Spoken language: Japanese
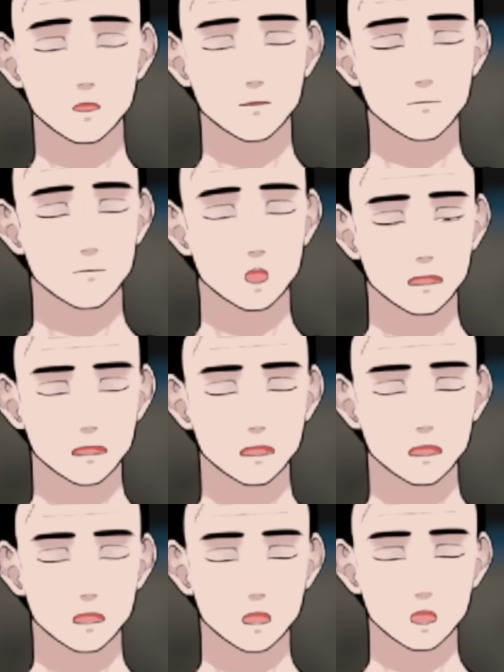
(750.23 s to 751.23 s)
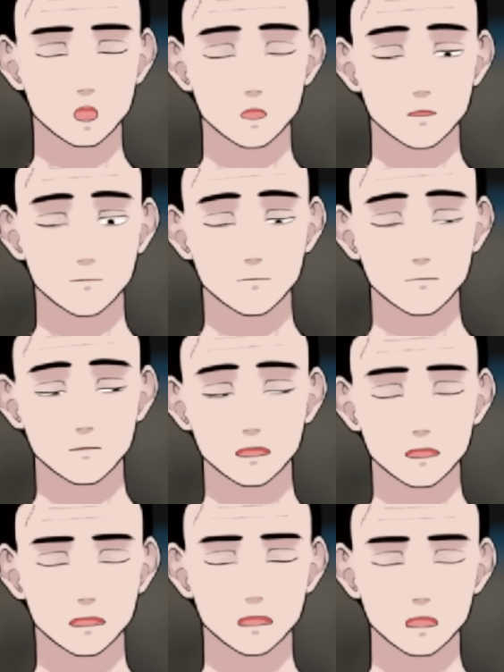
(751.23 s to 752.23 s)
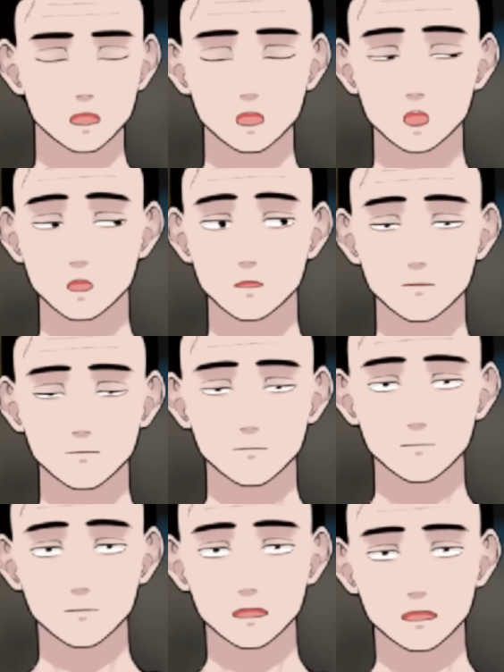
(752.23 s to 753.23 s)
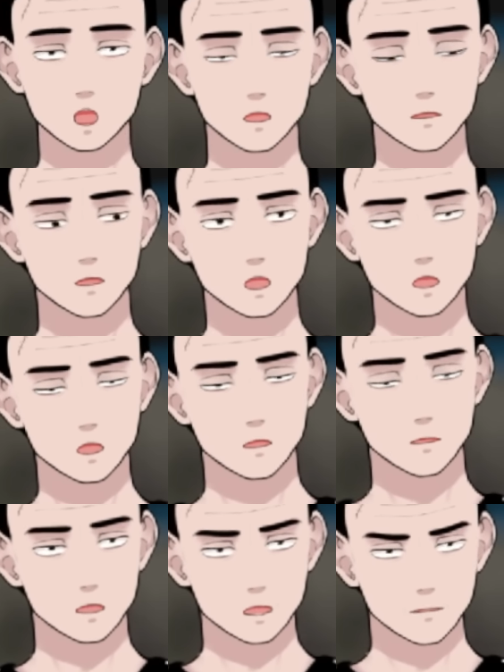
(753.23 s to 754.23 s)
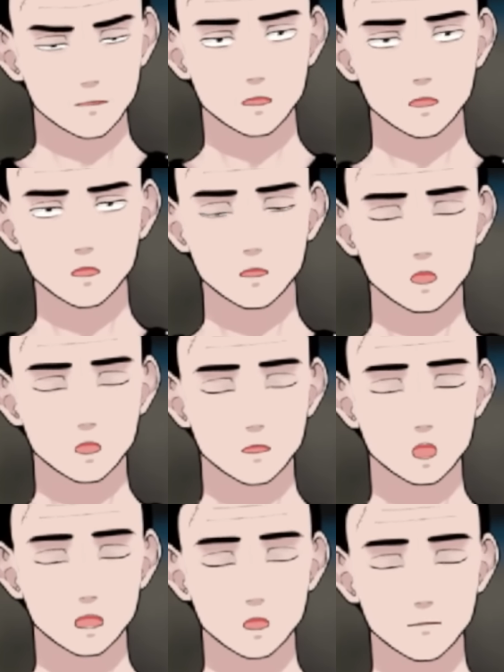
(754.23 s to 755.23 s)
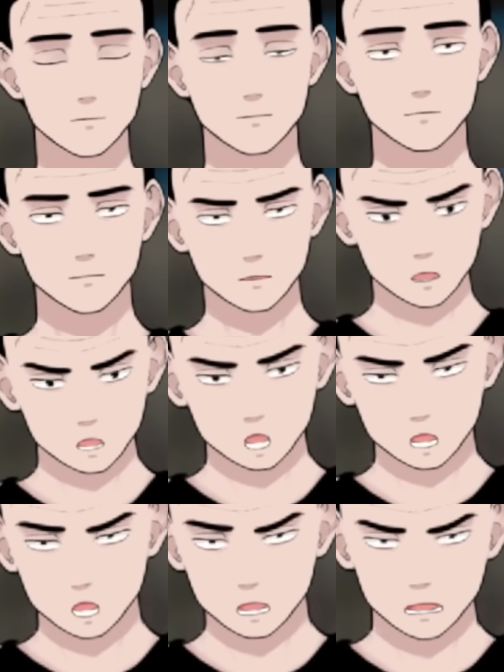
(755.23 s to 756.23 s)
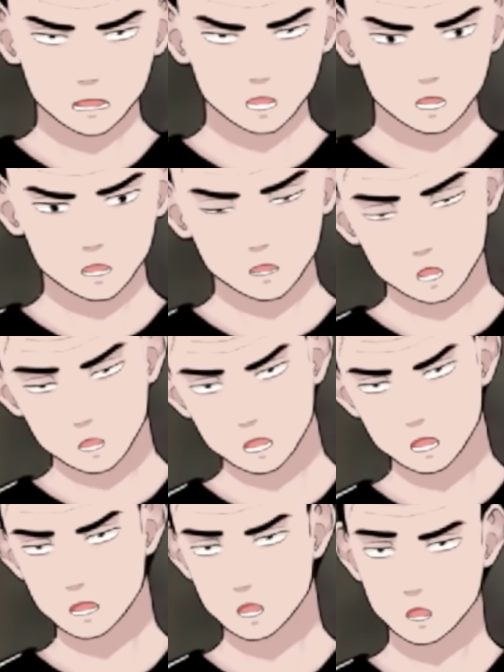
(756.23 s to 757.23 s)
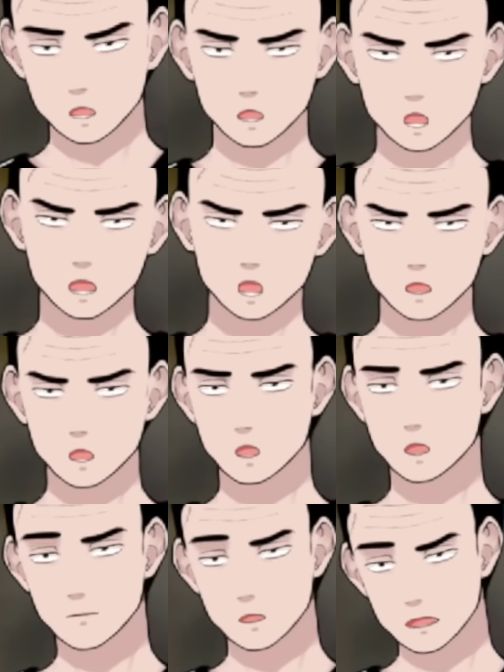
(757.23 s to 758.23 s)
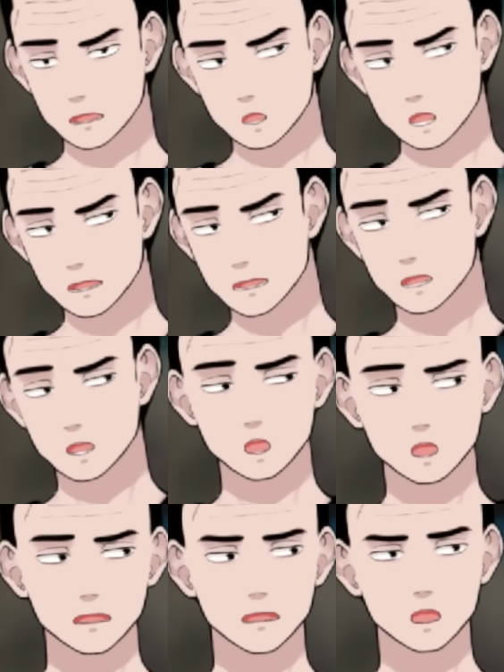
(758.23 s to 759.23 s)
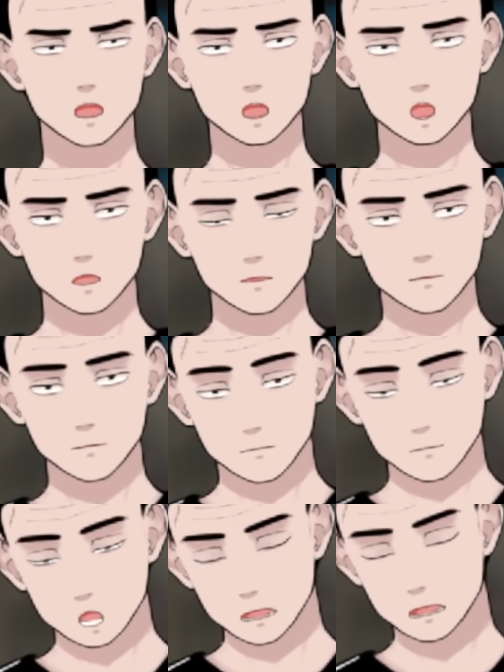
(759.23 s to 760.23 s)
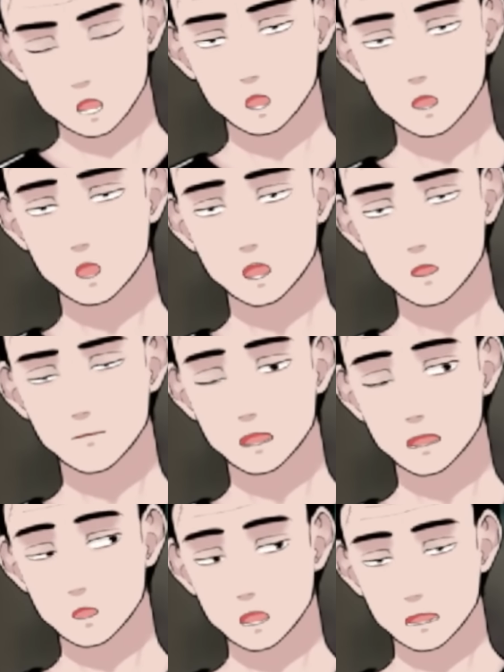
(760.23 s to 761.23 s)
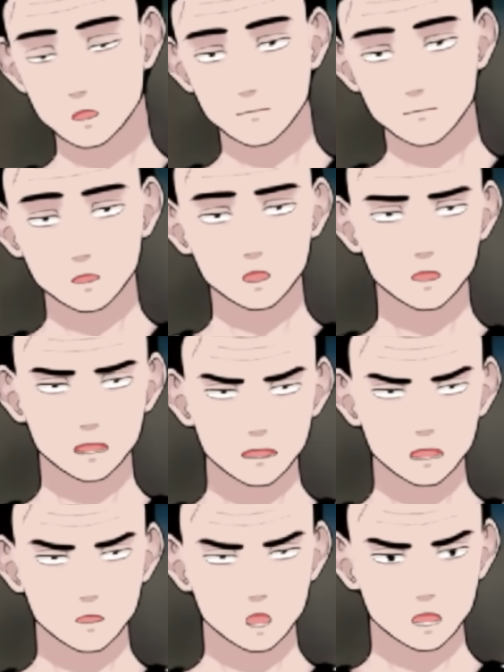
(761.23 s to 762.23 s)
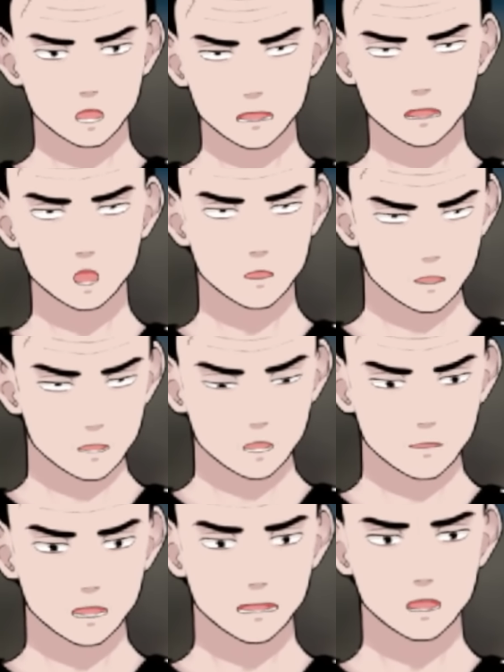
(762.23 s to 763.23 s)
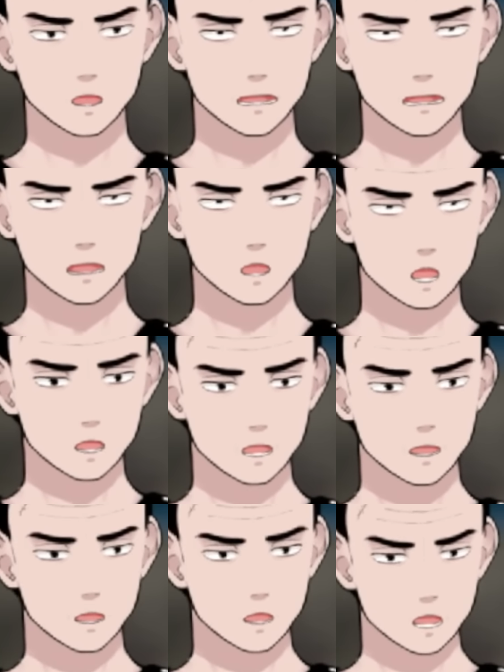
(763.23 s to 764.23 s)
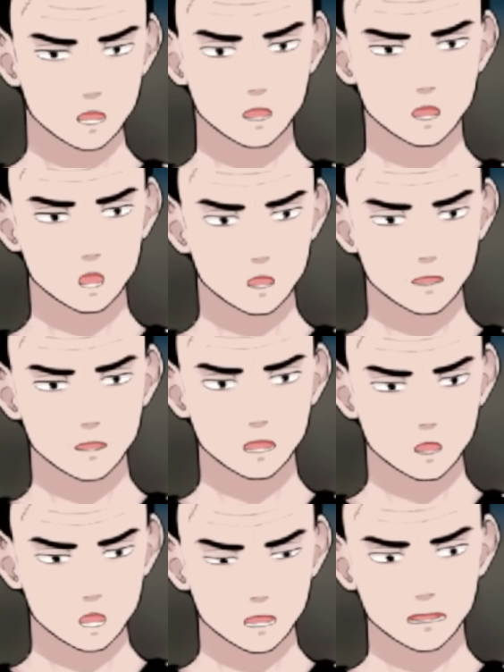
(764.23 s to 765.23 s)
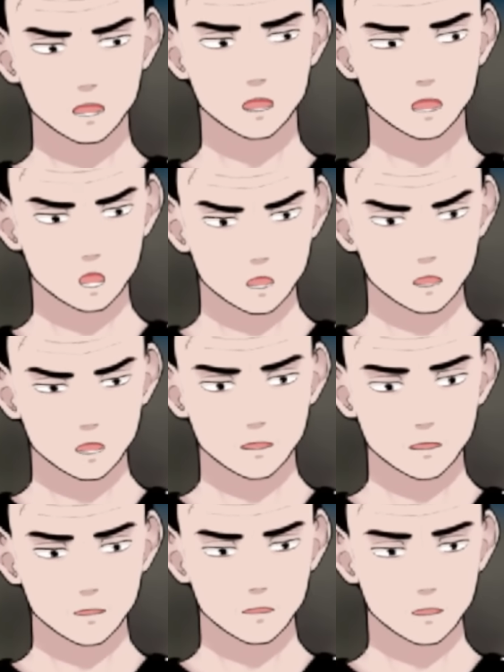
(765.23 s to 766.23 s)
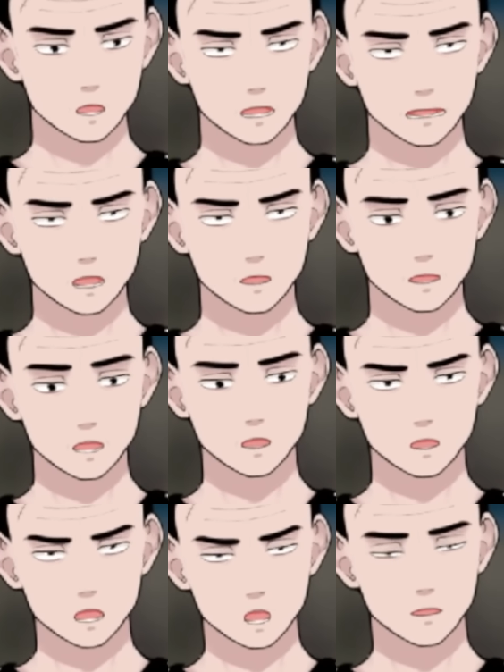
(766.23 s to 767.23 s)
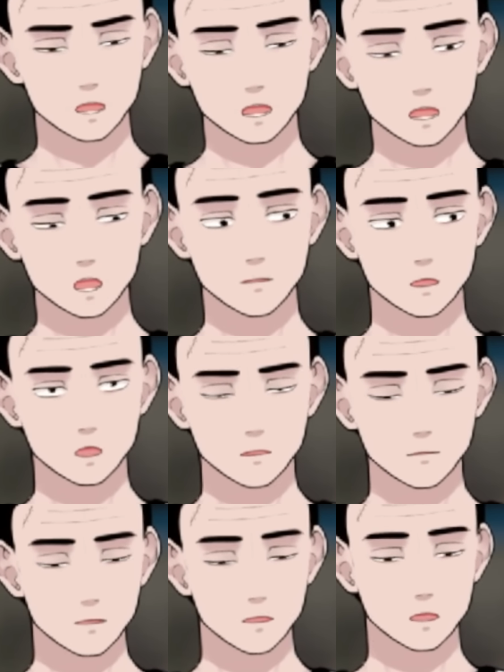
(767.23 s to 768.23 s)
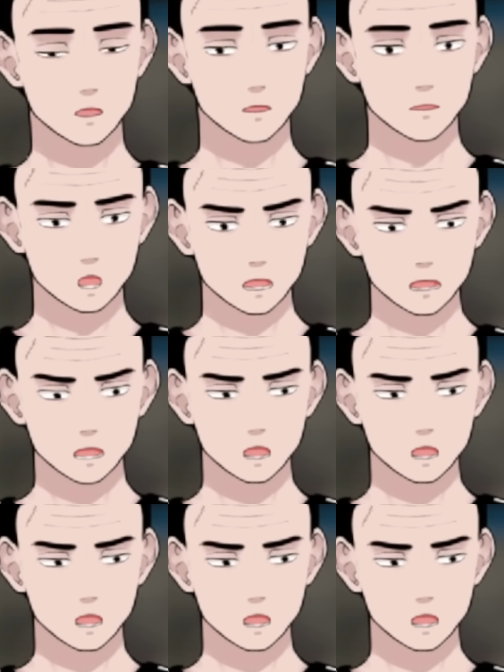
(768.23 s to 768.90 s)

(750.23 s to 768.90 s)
ねまあ、逮捕してどうこうっていうよりも、一応一通りの事情聴取は全員に取らなきゃいけないと思います。通っていく中で、辻褄が合うこと合わないこと、誰がどう主導的にどういうふうにやって何をやったのかってことをきちんと話していかないと、ね、